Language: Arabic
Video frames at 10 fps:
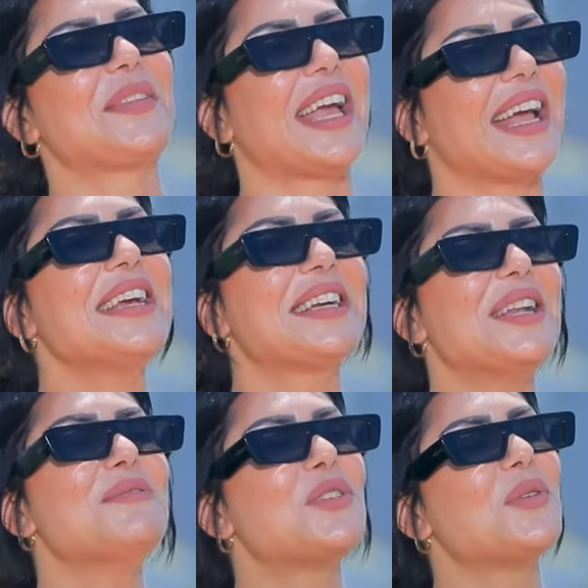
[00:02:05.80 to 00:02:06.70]
خلينا
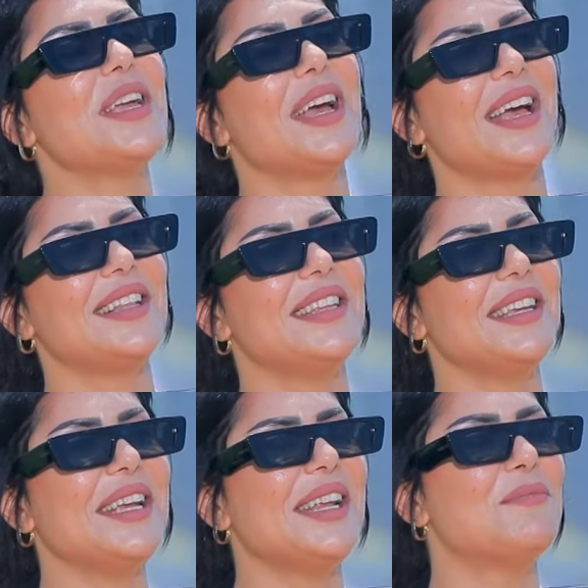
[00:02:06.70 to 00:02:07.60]
نتكلم شويه قد
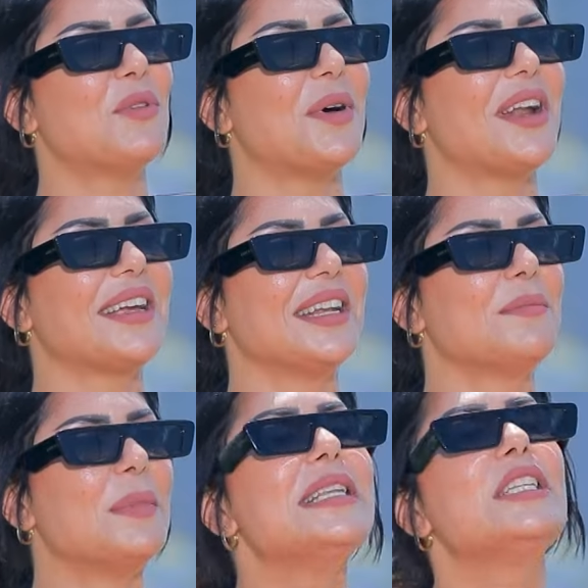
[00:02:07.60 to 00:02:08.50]
ايه المباراه كانت
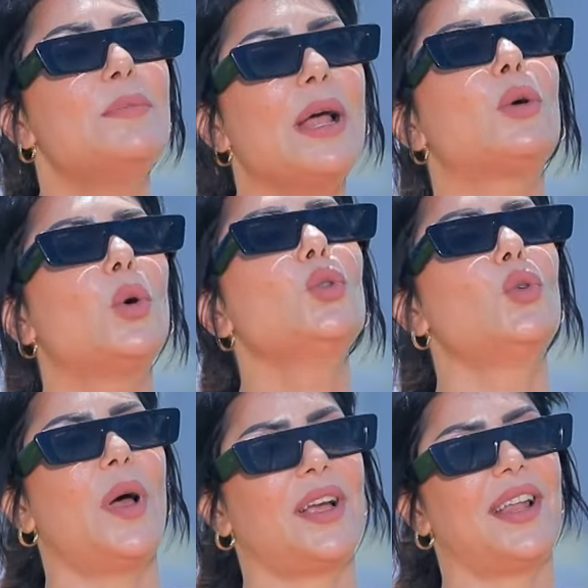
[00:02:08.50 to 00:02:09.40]
بالنسبه لكم
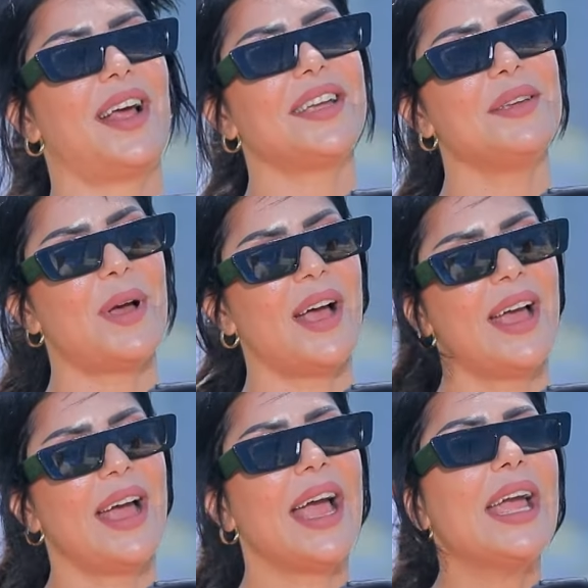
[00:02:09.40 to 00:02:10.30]
انتوا بقى كلعيبه
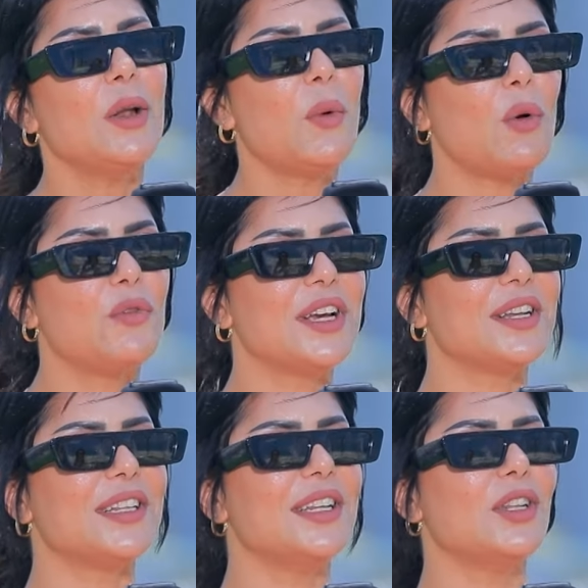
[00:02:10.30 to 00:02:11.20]
حلوه
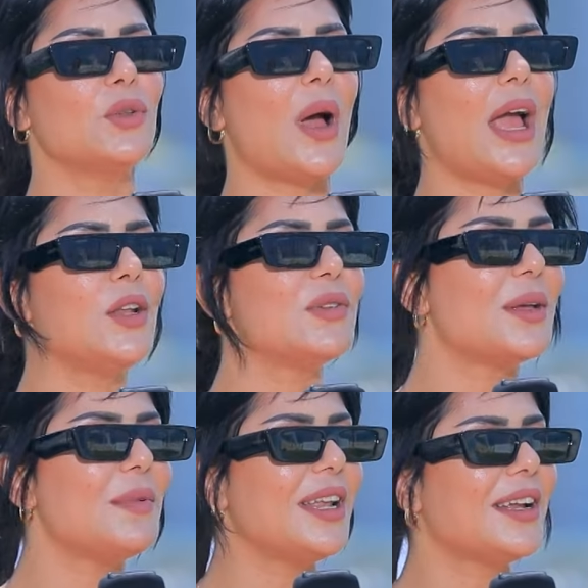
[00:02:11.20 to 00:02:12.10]
وفكره ان انتوا اهلي
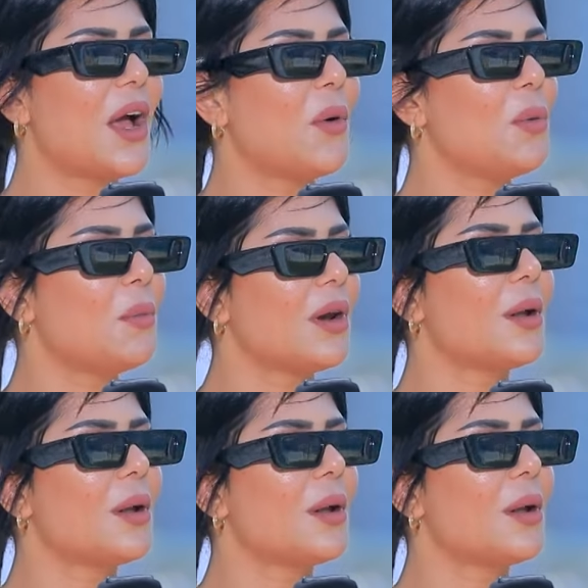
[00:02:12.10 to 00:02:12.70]
وزمالك لاول مره